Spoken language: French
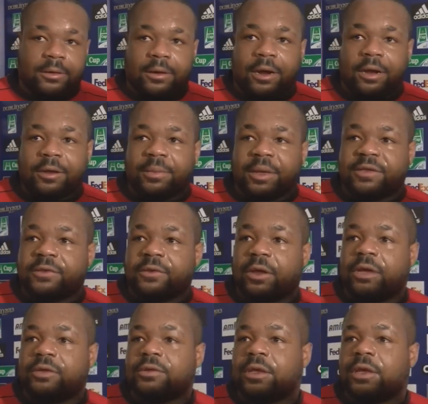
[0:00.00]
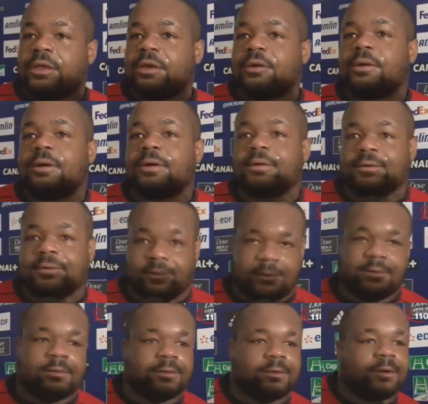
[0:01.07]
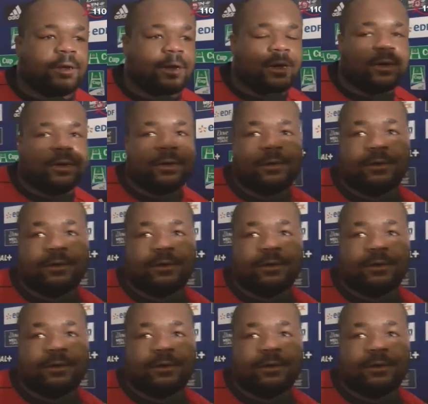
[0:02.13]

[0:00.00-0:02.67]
voilà, les mercenaires, ils ont gagné. Voilà.